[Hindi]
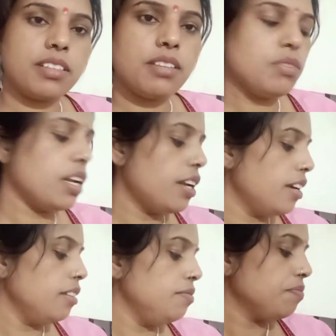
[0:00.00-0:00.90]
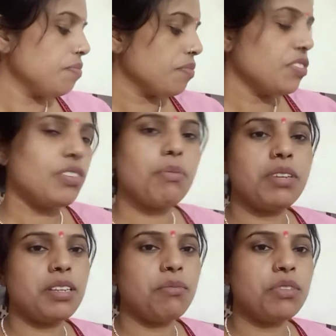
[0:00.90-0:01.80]
डाला है क्योंकि
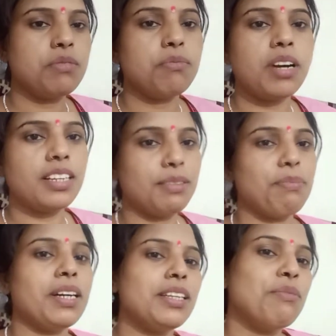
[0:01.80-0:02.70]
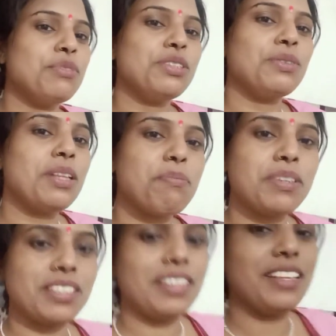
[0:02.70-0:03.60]
बादाम बादाम मुझे उतना
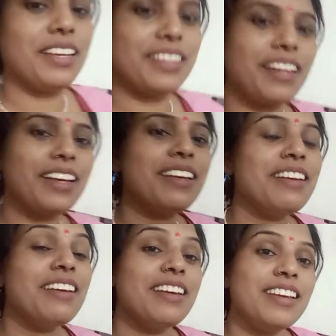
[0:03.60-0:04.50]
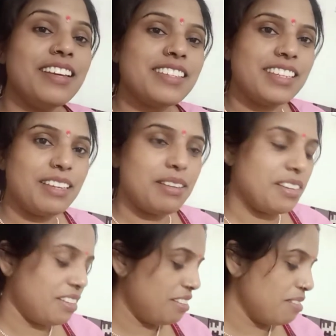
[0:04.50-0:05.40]
पसंद नहीं आता है इसलिए
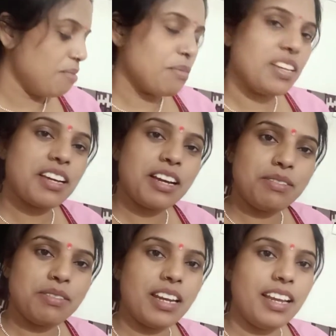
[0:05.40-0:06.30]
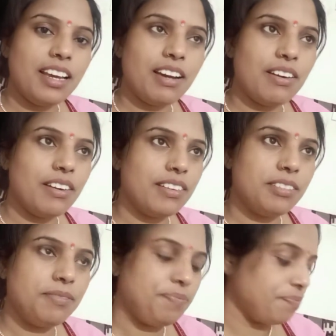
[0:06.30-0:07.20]
मैंने काजू डाला है और
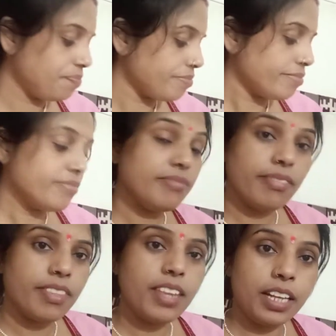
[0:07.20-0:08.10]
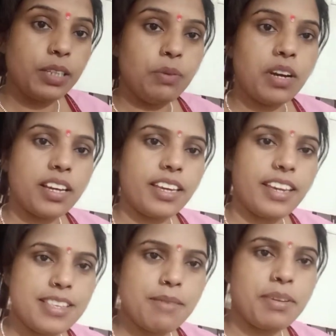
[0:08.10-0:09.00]
देखती हूँ खा के
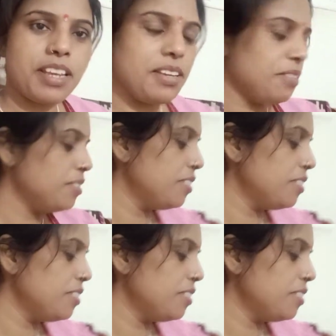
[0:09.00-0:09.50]
कैसा बना